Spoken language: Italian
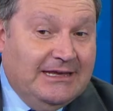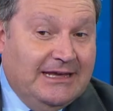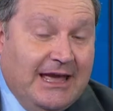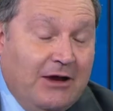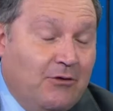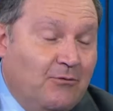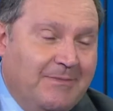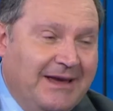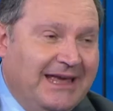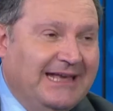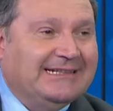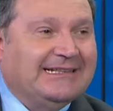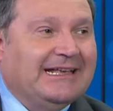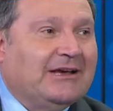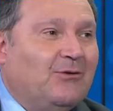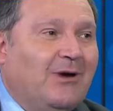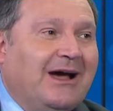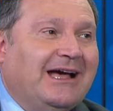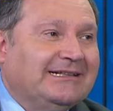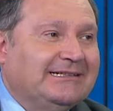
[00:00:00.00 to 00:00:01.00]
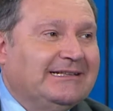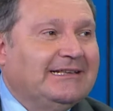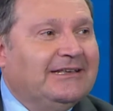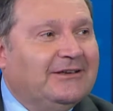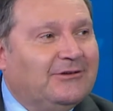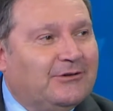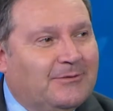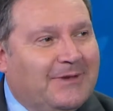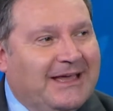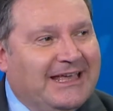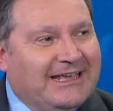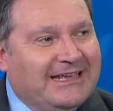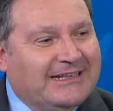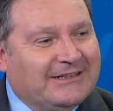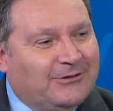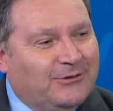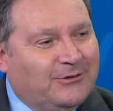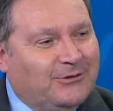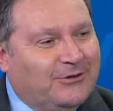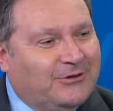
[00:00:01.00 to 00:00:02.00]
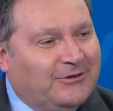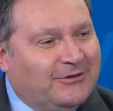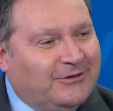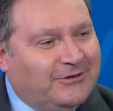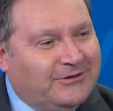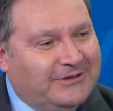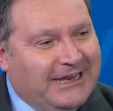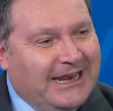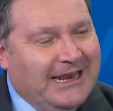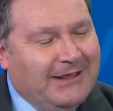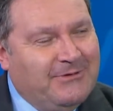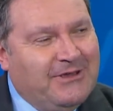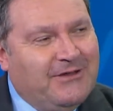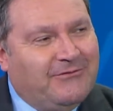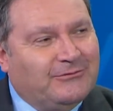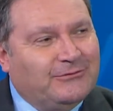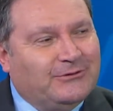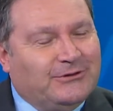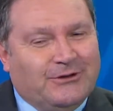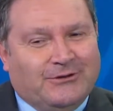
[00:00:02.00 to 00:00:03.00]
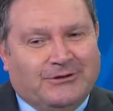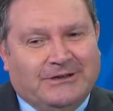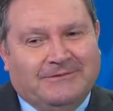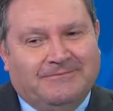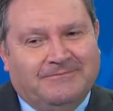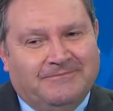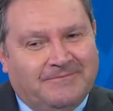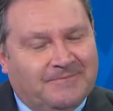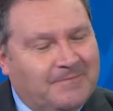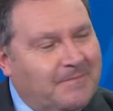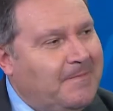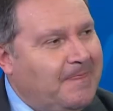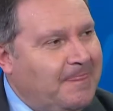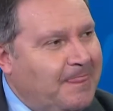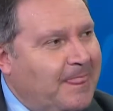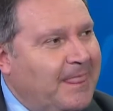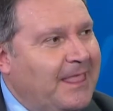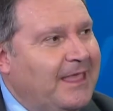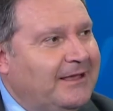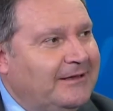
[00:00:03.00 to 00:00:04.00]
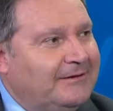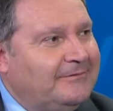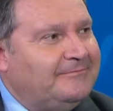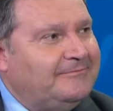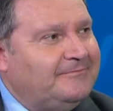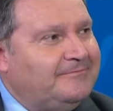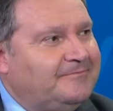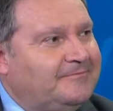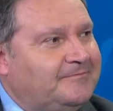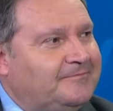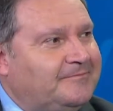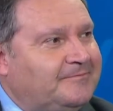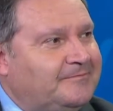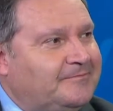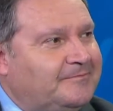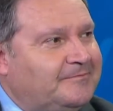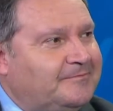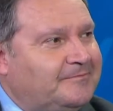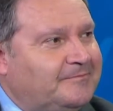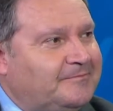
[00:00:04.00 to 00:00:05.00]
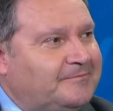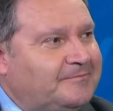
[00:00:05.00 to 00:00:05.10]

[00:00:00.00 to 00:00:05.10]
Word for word: è un mese quasi ormai che sono nelle mie funzioni. Spieghiamo come è stato scelto. È,